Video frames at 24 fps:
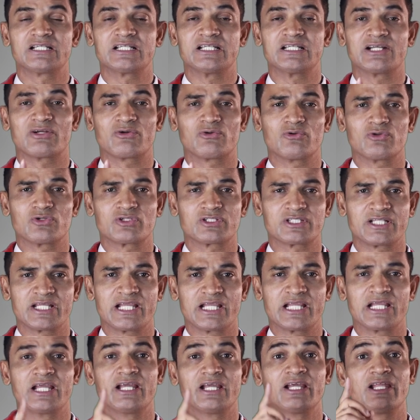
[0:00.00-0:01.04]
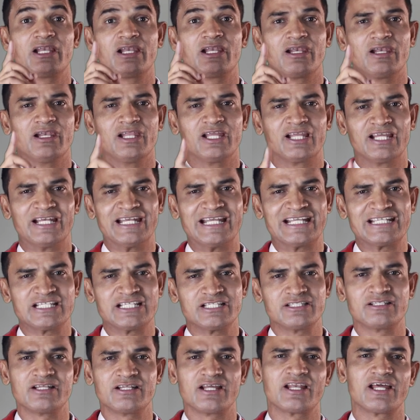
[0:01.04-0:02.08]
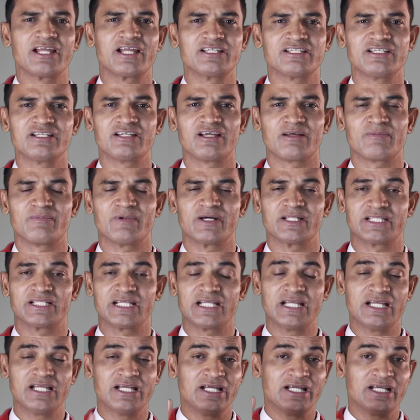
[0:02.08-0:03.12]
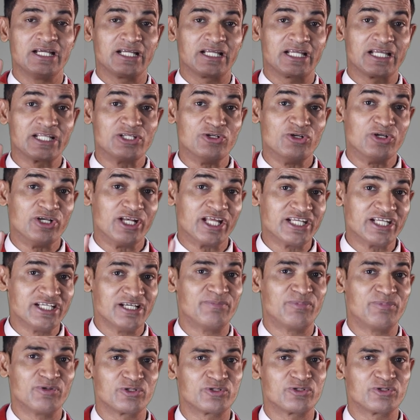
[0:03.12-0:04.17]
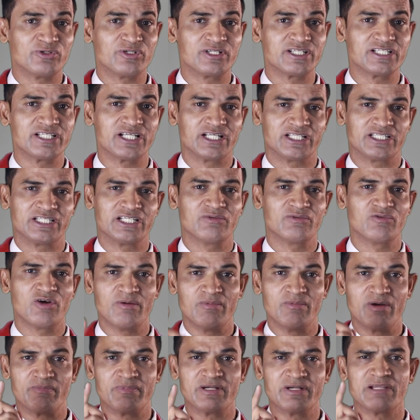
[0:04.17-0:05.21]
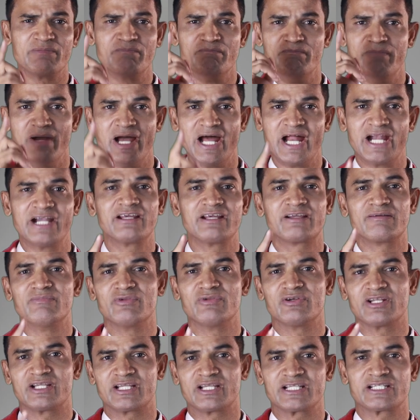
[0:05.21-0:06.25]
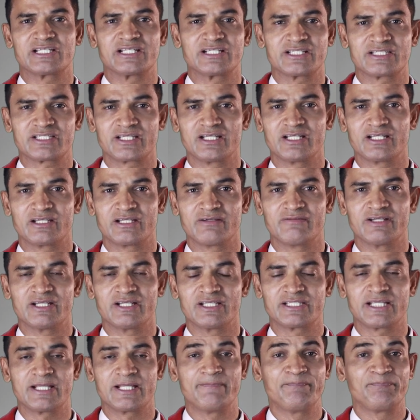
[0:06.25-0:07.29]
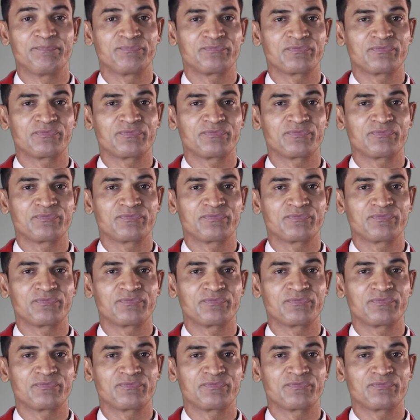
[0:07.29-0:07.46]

ये कोसते हैं लेकिन एक चीज़ रियलाइज़ नहीं कर पाते कि जो नई अपॉर्चुनिटीज़ आती है वो हम अपनी बैड कम्युनिकेशन स्किल की वजह से